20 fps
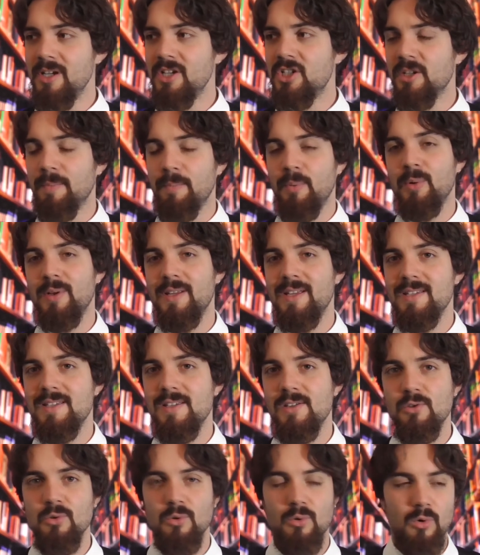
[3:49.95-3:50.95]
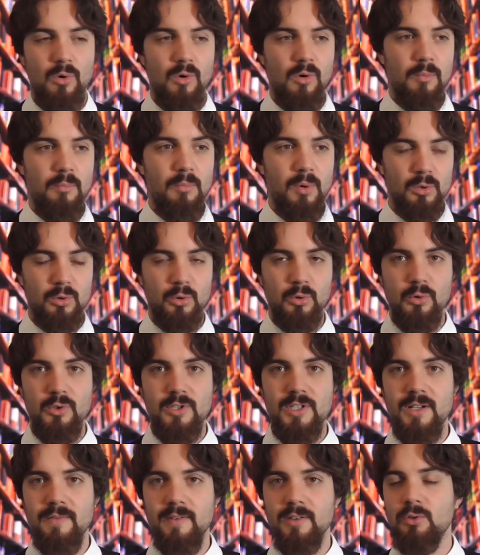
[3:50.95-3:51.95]
I giapponesi sono molto
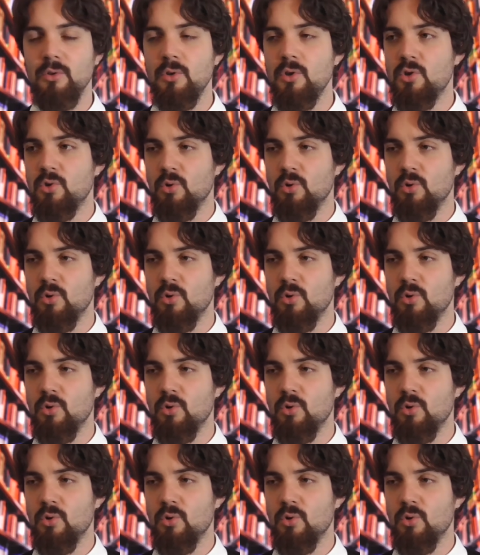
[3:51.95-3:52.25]
conservatori,